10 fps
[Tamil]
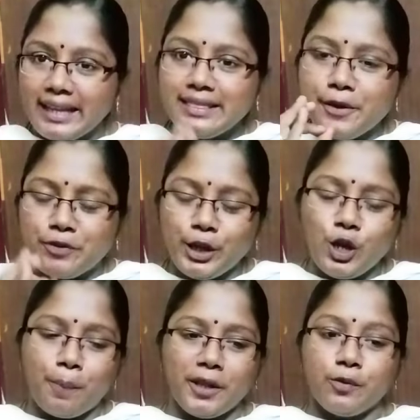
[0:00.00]
இந்த
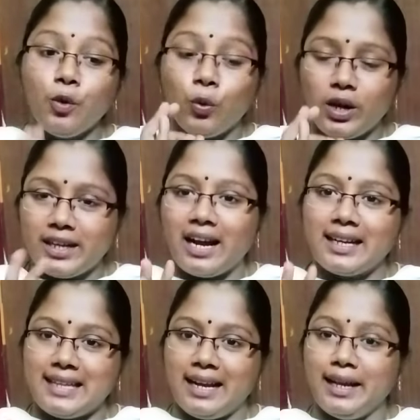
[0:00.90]
வீடியோ பதிவு
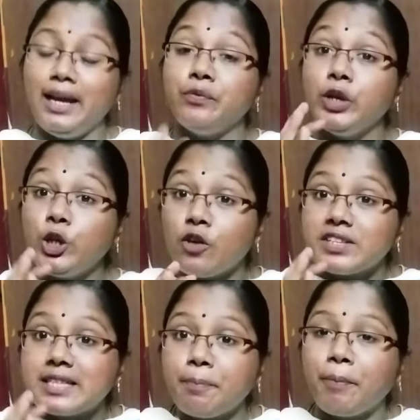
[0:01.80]
உங்களுக்காக தாங்க
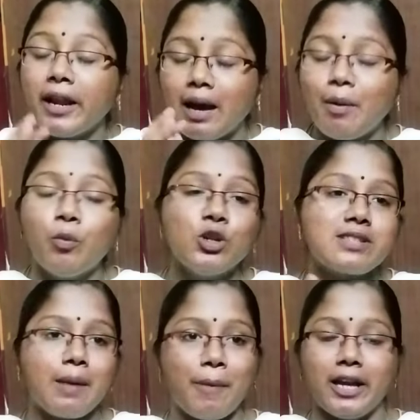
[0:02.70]
வீடியோவை ஸ்கிப் பண்ணாம
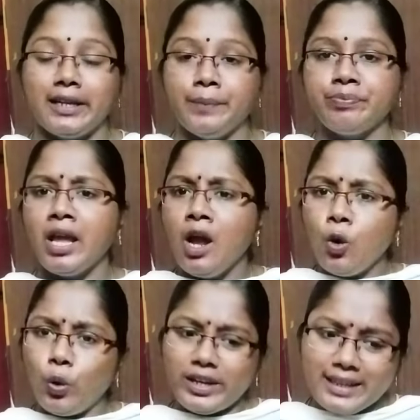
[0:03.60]
முழுசா பாருங்க
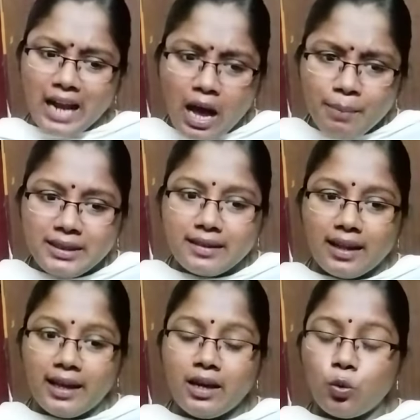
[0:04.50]
ஒரு
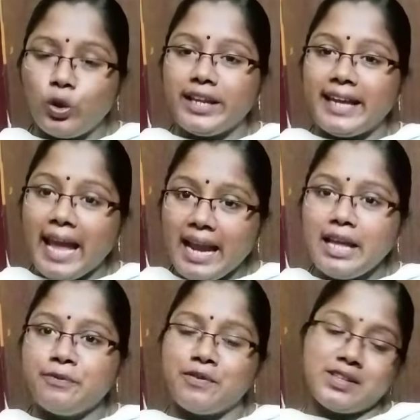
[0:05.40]
கிராமத்துல ஒரு
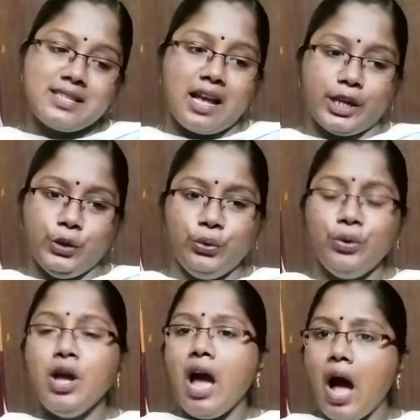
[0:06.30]
ஏழை விவசாயியும்
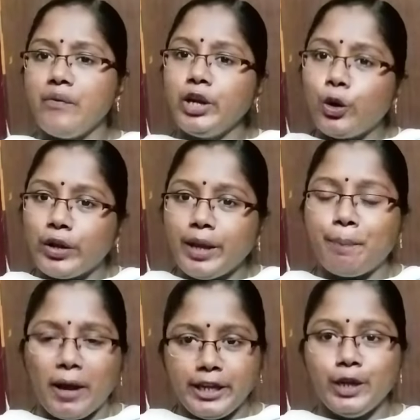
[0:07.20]
அவங்களுடைய
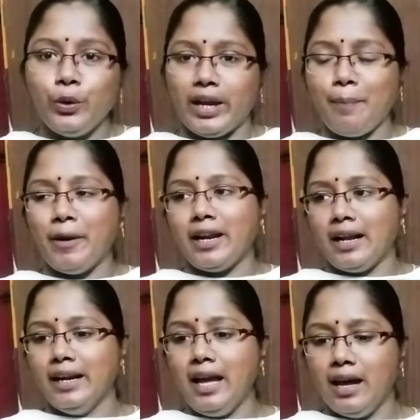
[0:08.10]
பையனும் என்ன
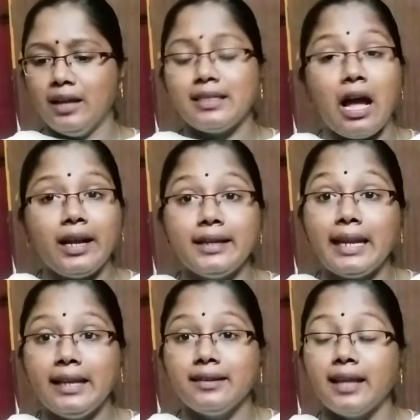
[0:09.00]
பண்றாங்கன்னா தான் கிட்ட
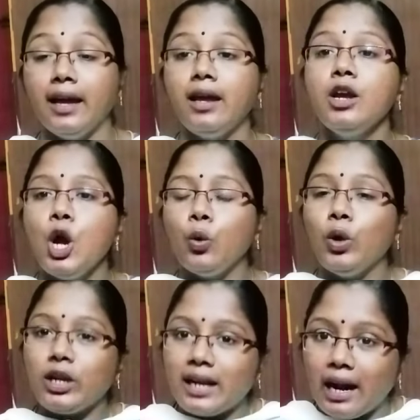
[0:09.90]
இருந்த
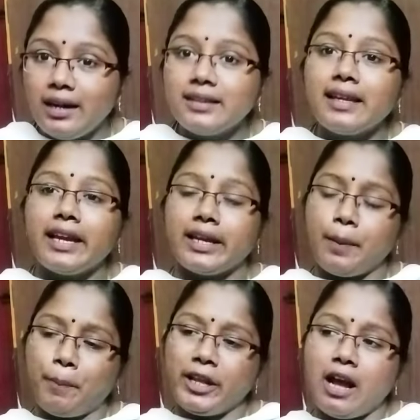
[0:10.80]
ஒரு கழுதைய
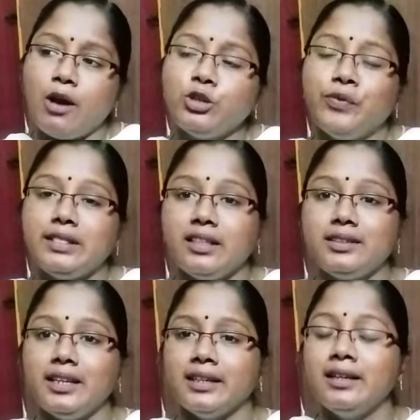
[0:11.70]
எப்படியாவது
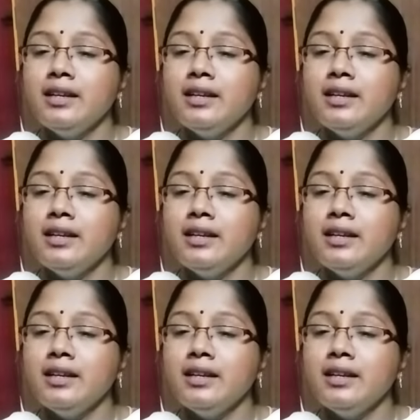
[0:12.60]
வித்துட்டு